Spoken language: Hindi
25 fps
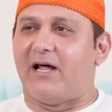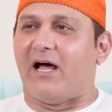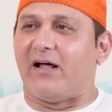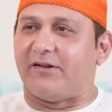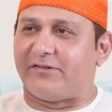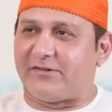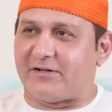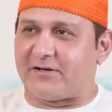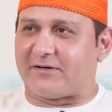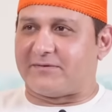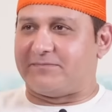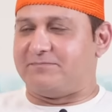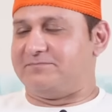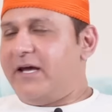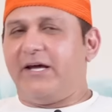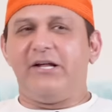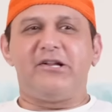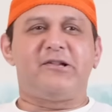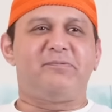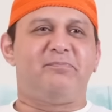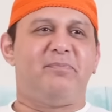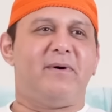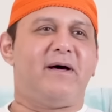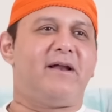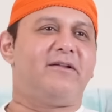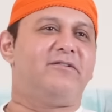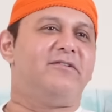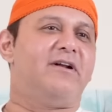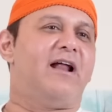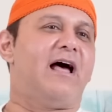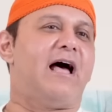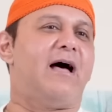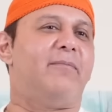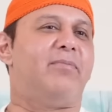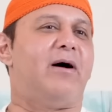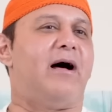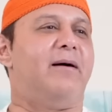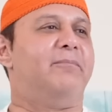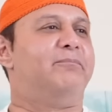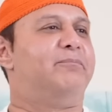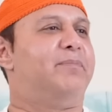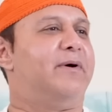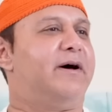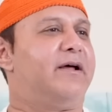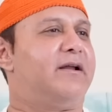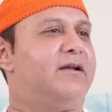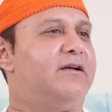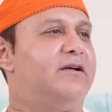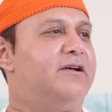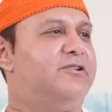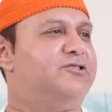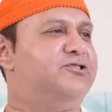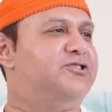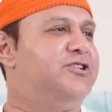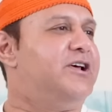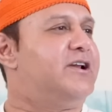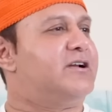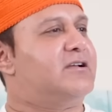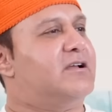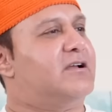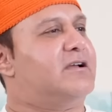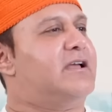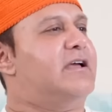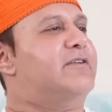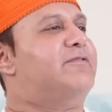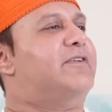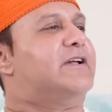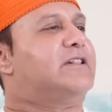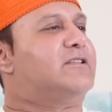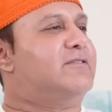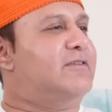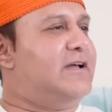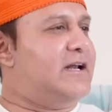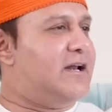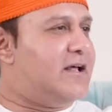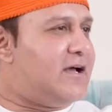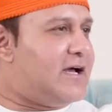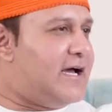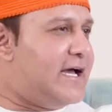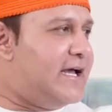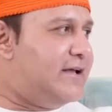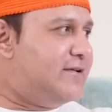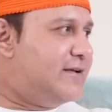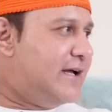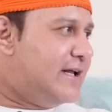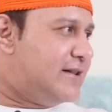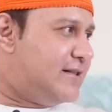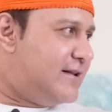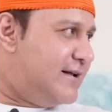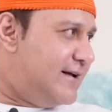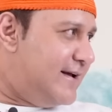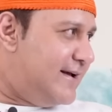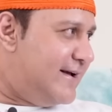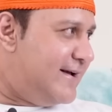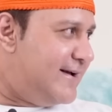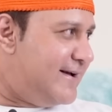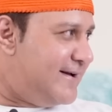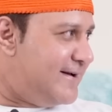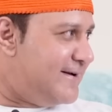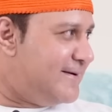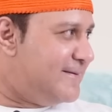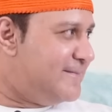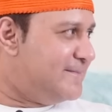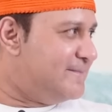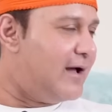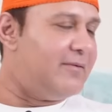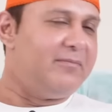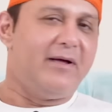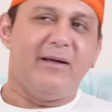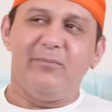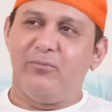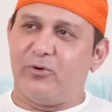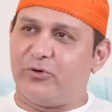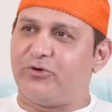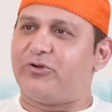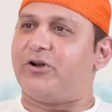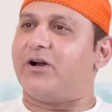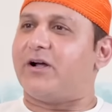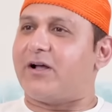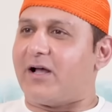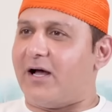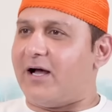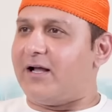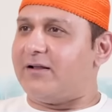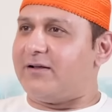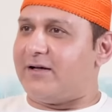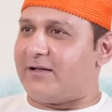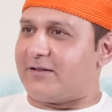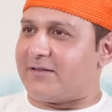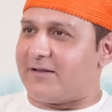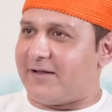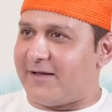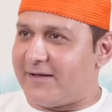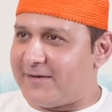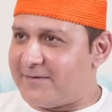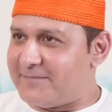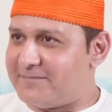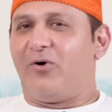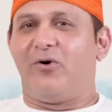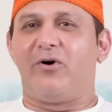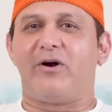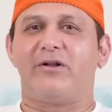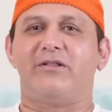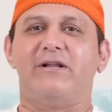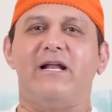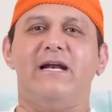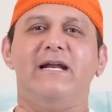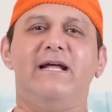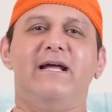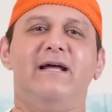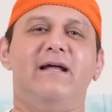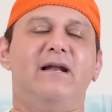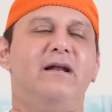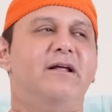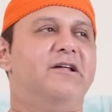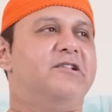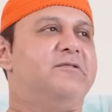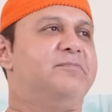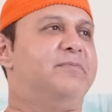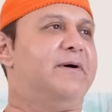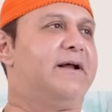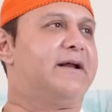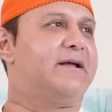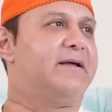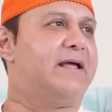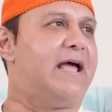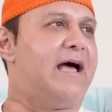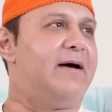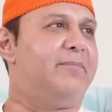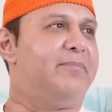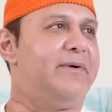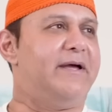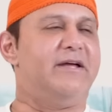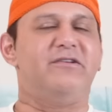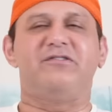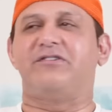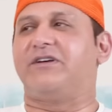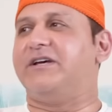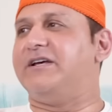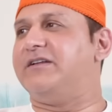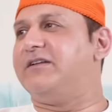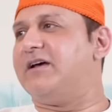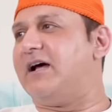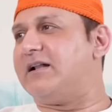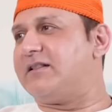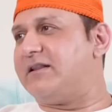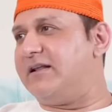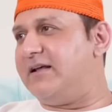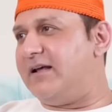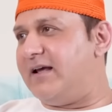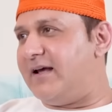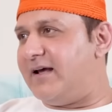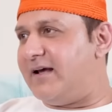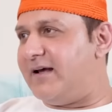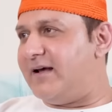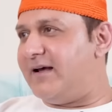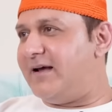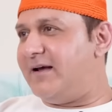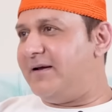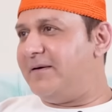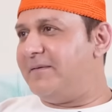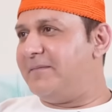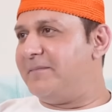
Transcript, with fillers: नाजर इस पर जनाब हम पर शिरक के फतवे लगाए जाते हैं हमें मुशरक कहा जाता है और दलील इस पर क्या पेश की जाती है